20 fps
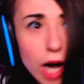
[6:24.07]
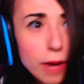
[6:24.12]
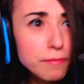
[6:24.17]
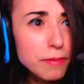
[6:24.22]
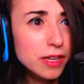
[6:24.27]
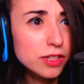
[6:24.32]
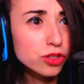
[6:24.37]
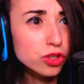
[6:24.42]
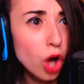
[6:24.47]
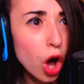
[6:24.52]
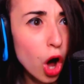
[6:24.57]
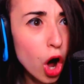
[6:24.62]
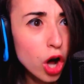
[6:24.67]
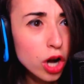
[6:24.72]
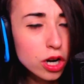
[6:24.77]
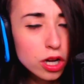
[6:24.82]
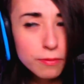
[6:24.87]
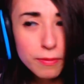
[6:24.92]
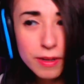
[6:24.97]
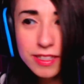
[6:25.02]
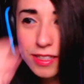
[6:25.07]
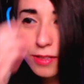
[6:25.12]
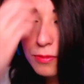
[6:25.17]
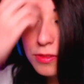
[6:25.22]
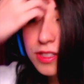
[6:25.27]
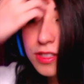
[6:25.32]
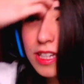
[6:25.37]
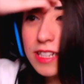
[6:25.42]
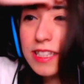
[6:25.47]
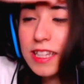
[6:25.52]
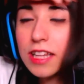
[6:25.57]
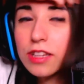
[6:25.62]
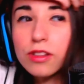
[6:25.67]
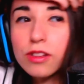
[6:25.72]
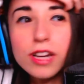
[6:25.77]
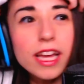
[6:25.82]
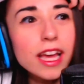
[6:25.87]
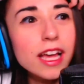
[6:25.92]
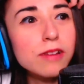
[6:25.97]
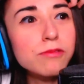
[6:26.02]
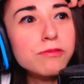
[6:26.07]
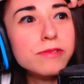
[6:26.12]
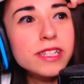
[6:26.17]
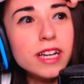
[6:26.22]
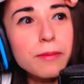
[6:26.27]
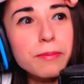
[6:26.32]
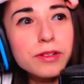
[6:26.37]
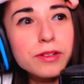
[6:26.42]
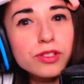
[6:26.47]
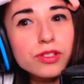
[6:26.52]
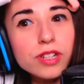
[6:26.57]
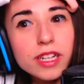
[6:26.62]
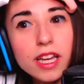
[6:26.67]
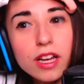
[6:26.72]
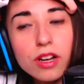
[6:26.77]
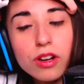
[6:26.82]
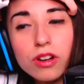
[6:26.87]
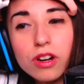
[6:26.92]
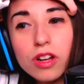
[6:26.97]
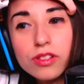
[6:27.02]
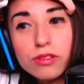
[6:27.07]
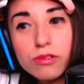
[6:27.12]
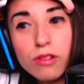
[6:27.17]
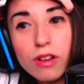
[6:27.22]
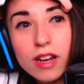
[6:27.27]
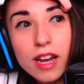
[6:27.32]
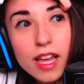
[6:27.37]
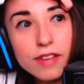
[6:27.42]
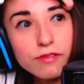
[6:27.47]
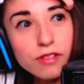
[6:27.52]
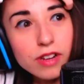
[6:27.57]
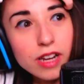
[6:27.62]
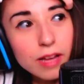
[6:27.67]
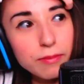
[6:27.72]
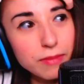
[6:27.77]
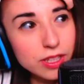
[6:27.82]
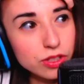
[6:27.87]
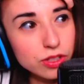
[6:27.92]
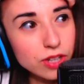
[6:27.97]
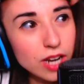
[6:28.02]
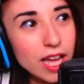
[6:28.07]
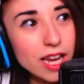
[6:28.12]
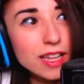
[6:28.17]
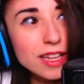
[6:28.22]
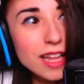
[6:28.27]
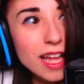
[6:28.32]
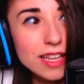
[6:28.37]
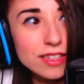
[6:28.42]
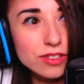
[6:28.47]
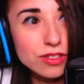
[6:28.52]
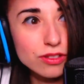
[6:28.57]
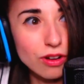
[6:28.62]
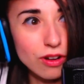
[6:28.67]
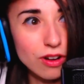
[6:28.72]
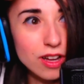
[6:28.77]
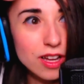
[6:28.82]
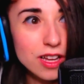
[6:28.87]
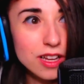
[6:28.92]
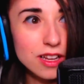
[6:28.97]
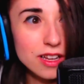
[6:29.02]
Abbandono? Ma stiamo scherzando. Lei è l'unica persona che conosco e lei vuole abbandonare adesso.